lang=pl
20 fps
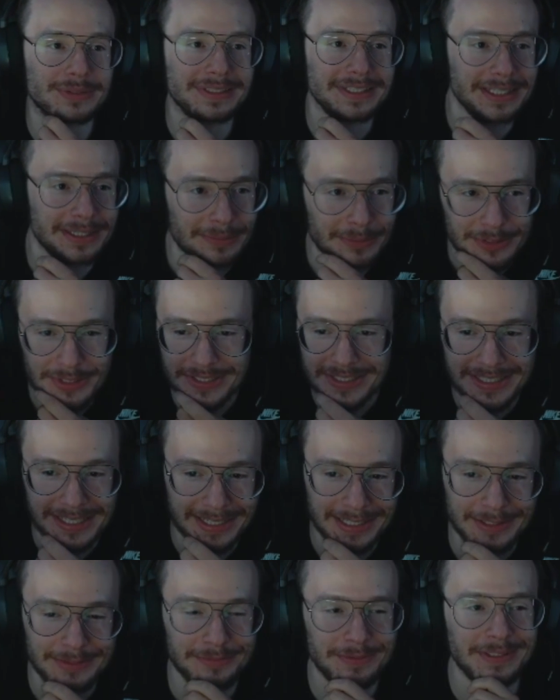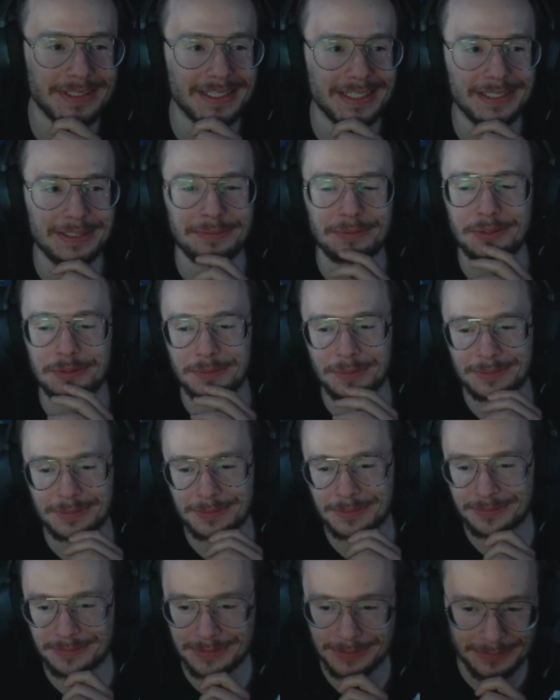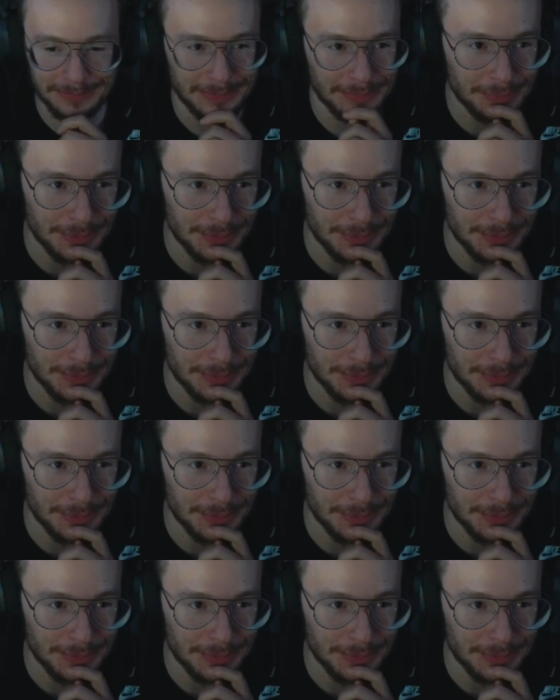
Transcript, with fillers: ty nie możesz zagrać w ligę i nie będziesz miał tylu widzów na